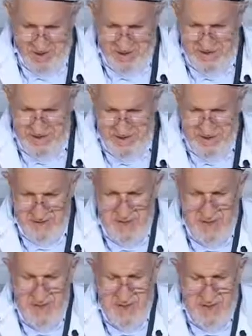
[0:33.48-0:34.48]

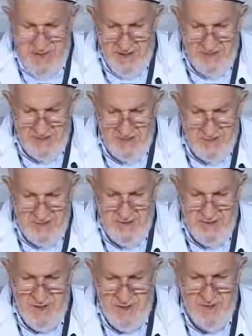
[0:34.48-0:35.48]
eserinden
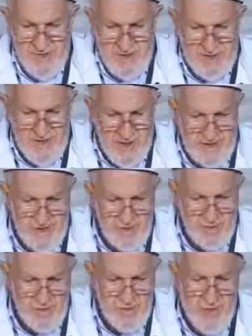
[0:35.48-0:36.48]
yararlandığımız Ahmet Ziyad'ın
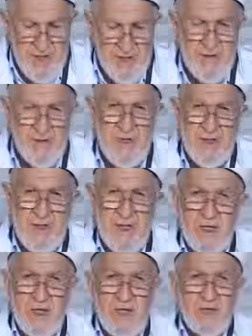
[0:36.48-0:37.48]
Gümüşhanevi
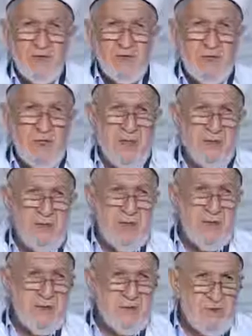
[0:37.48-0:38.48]

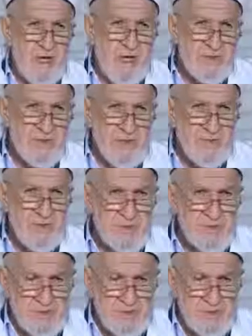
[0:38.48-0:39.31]
üstazları, üstazlarımız,